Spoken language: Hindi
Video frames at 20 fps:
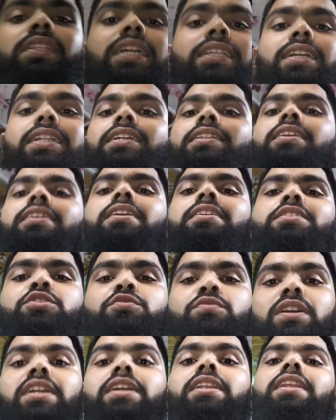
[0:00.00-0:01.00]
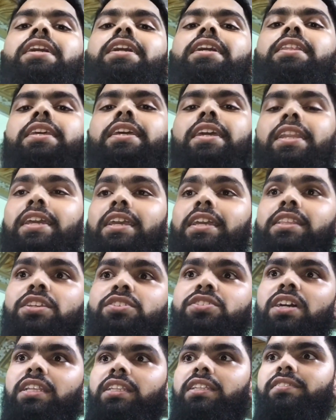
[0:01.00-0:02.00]
बनाता नहीं था ना जिस वक्त ये लगी थी ये लगी
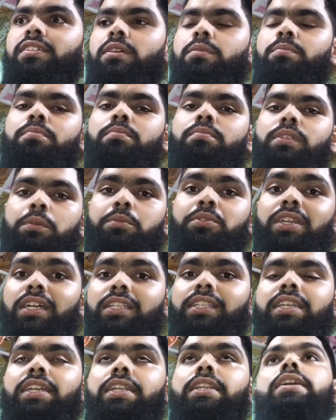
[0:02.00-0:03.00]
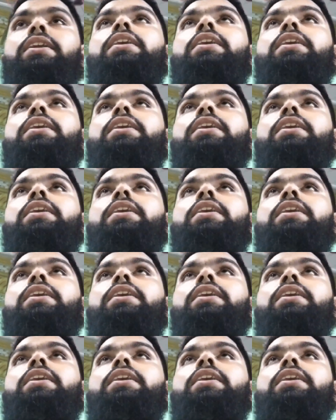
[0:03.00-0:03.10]
थी शादी से जब शादी के